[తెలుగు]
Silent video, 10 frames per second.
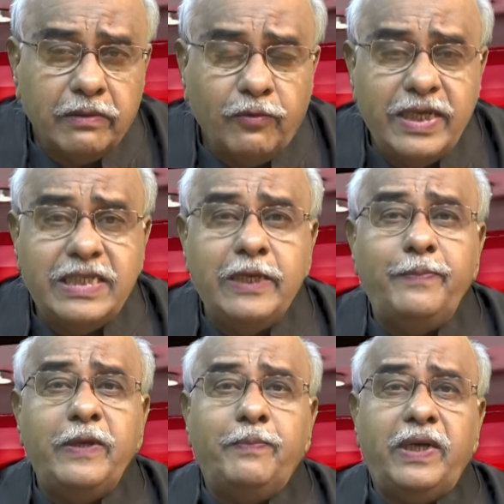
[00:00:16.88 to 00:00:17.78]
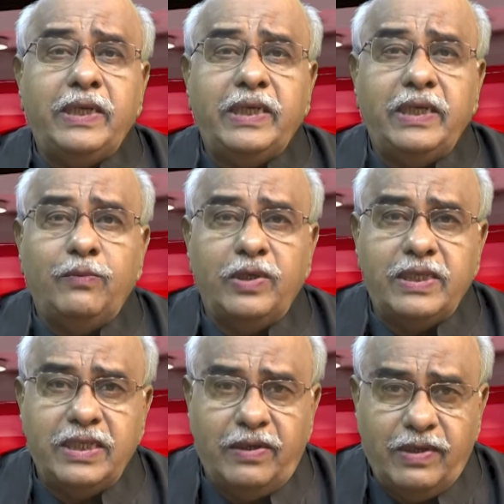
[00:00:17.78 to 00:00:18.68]
వైసీపీ పార్టీకి
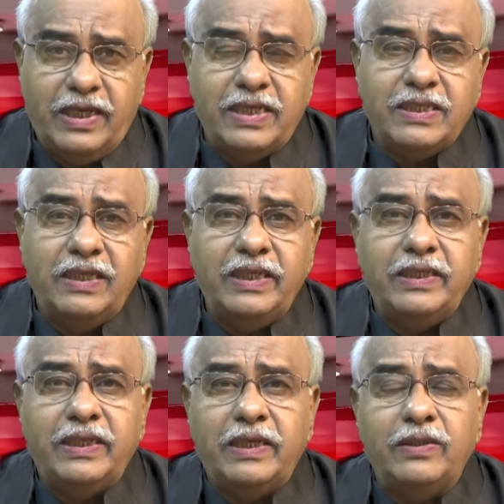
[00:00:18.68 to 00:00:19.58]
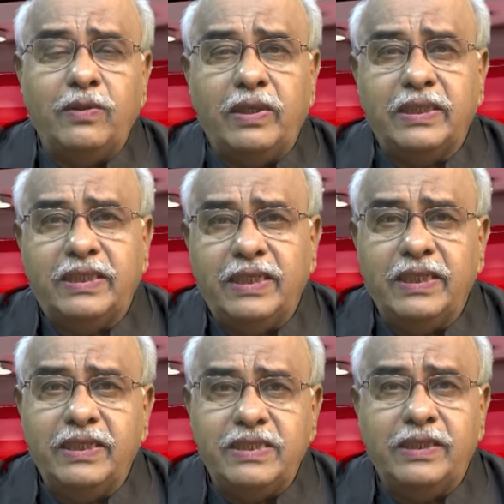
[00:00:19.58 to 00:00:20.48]
వచ్చే అవకాశం లేదని అందులో అత్యధిక